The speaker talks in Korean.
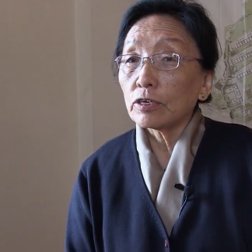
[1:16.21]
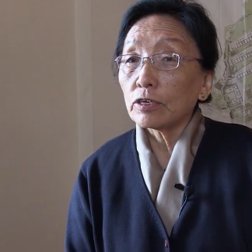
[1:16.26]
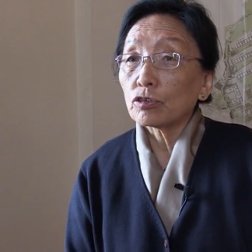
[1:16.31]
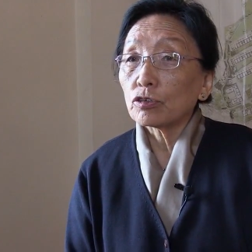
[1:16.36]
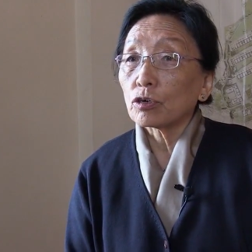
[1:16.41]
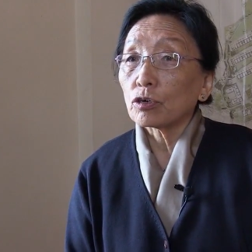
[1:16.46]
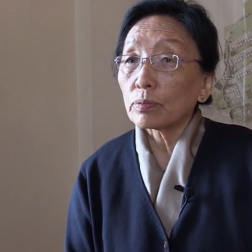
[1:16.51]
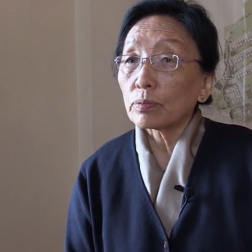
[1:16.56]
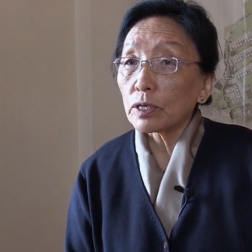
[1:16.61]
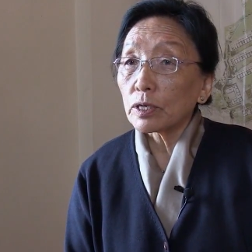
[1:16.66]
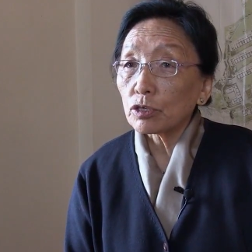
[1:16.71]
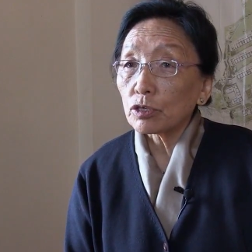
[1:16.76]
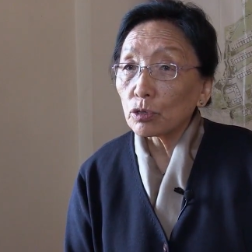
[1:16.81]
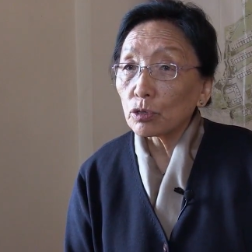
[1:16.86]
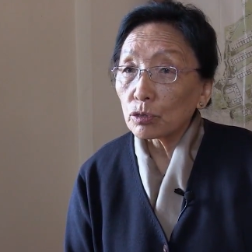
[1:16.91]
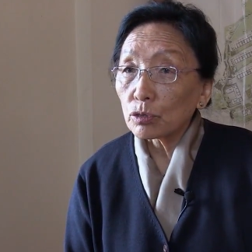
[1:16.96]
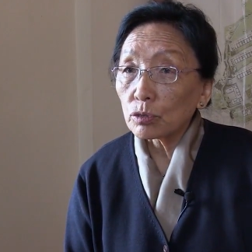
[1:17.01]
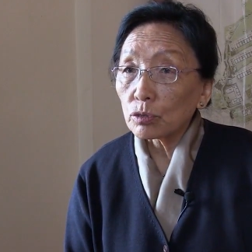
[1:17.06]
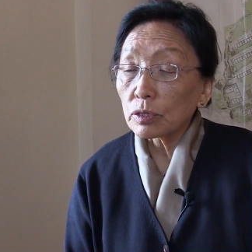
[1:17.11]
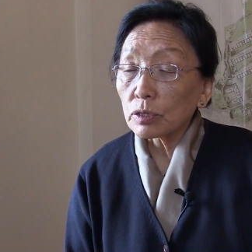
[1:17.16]
속배
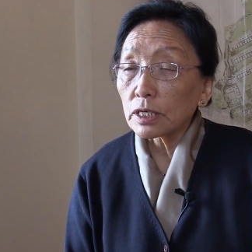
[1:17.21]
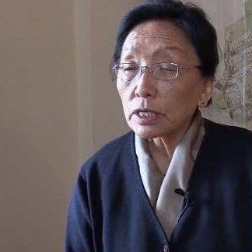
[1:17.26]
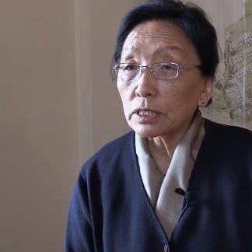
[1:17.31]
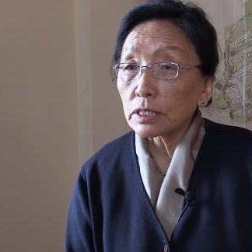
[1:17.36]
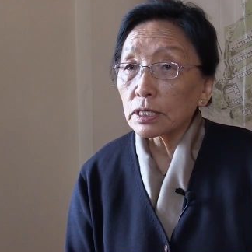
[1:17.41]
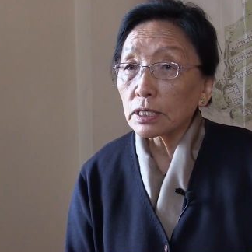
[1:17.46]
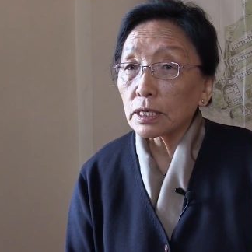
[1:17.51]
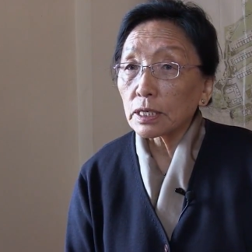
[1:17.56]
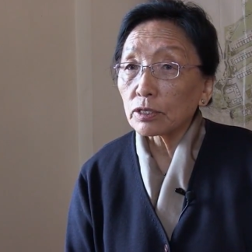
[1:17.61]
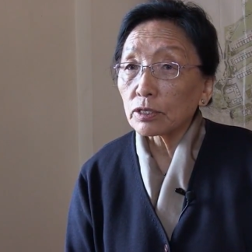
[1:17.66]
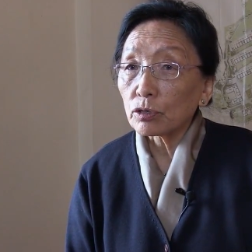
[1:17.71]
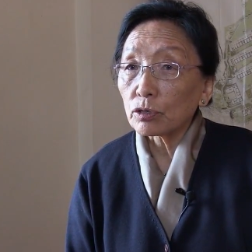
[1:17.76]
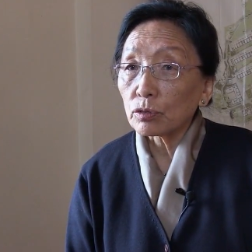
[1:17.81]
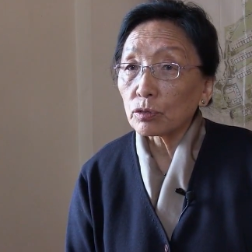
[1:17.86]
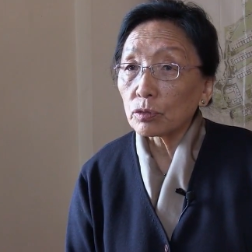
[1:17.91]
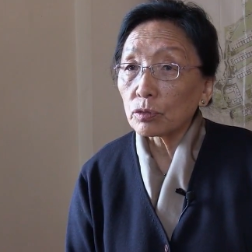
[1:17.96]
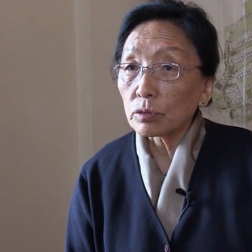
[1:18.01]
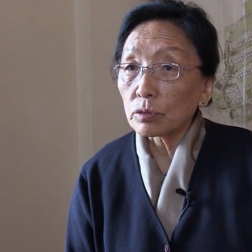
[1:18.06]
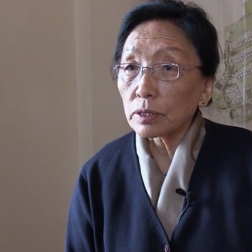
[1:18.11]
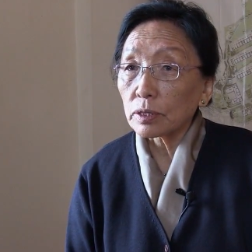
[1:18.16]
촌도다지다
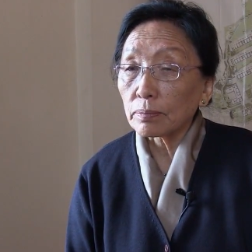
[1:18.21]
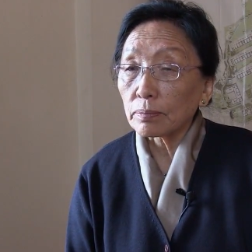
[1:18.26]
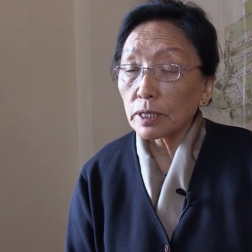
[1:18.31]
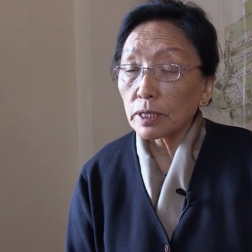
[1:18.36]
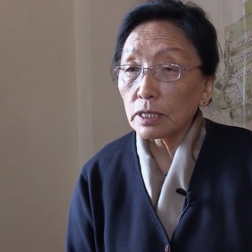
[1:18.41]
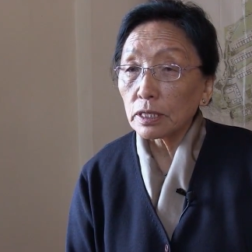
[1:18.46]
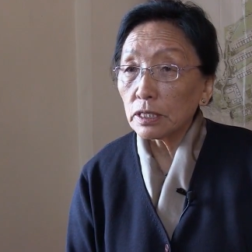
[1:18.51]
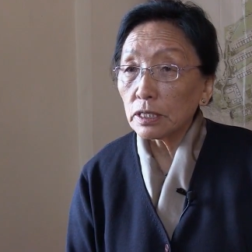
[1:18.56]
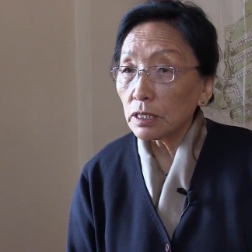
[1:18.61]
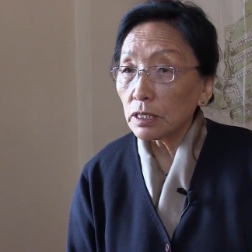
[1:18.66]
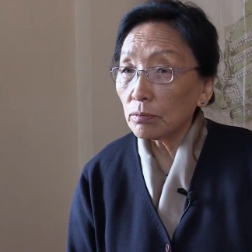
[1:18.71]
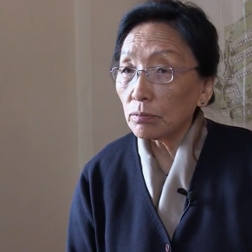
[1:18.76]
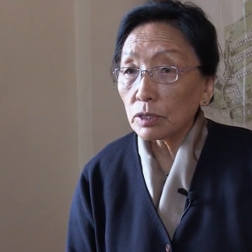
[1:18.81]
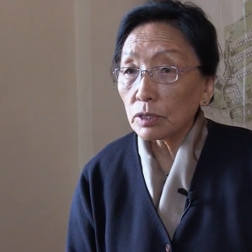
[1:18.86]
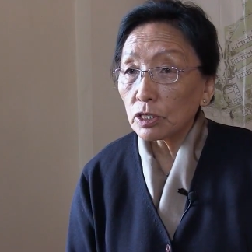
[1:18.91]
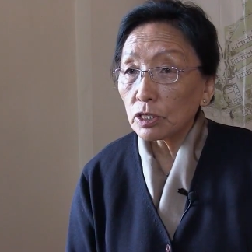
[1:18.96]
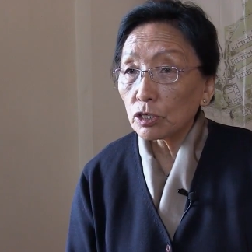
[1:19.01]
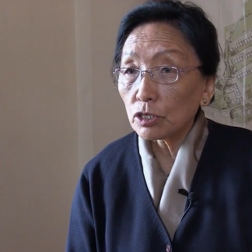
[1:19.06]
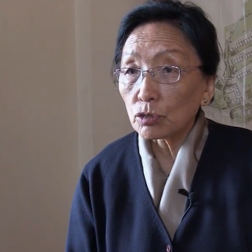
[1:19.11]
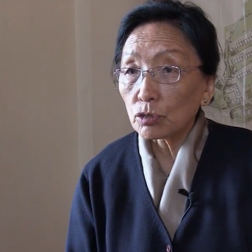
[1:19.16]
초도 전부
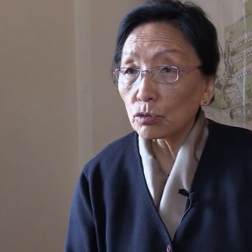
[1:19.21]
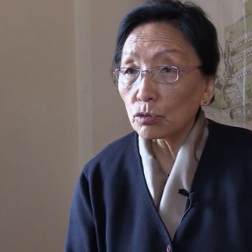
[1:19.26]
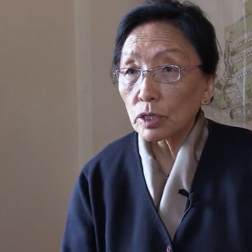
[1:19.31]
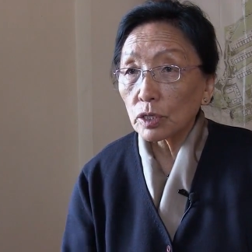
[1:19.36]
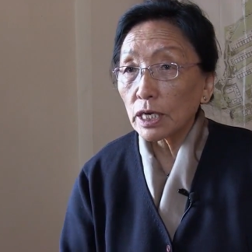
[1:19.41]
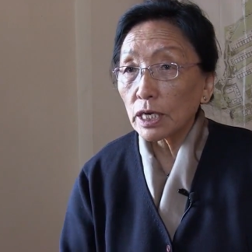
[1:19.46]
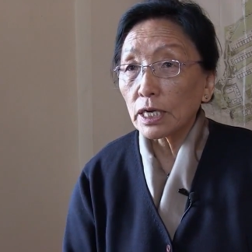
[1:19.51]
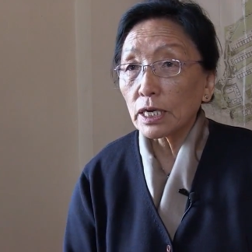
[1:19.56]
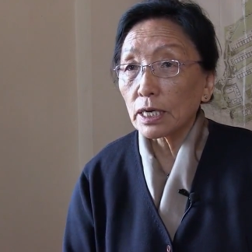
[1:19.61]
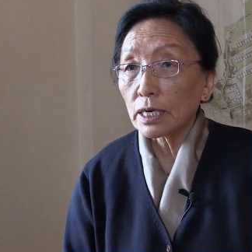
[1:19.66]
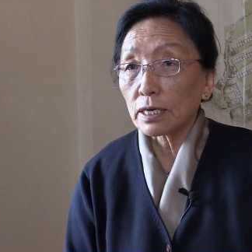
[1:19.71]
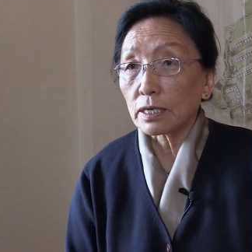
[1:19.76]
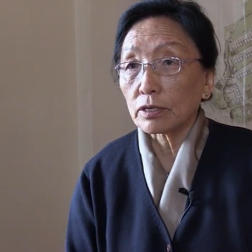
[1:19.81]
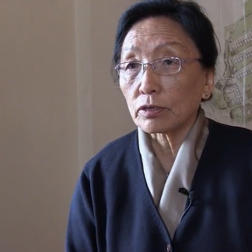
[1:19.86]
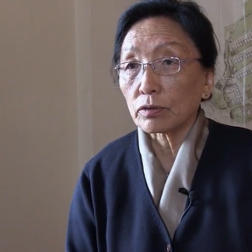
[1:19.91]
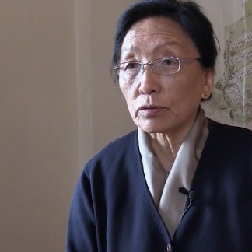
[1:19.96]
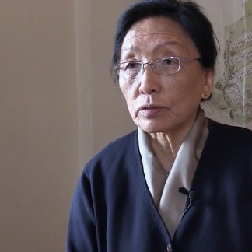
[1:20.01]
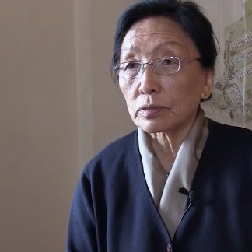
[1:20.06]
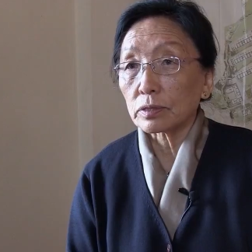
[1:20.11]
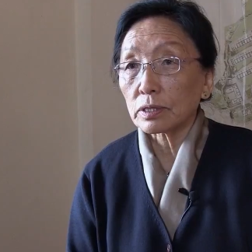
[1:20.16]
인지민지 순이게
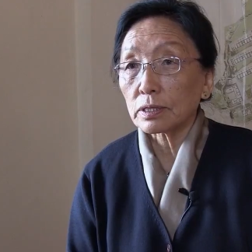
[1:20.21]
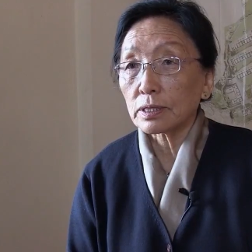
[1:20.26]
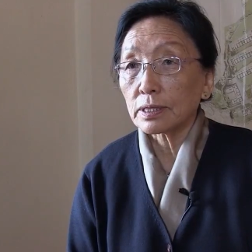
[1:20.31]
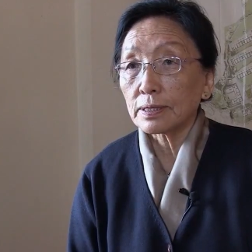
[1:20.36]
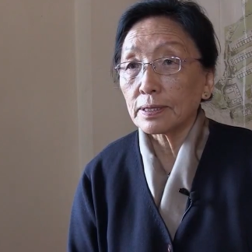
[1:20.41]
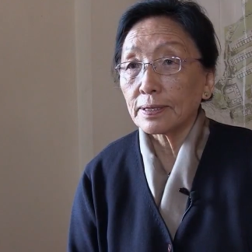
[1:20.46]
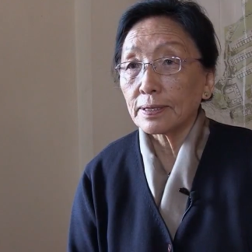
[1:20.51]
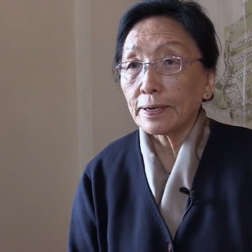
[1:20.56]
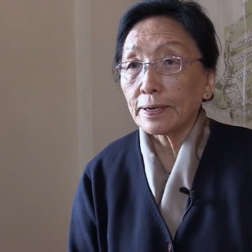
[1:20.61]
동스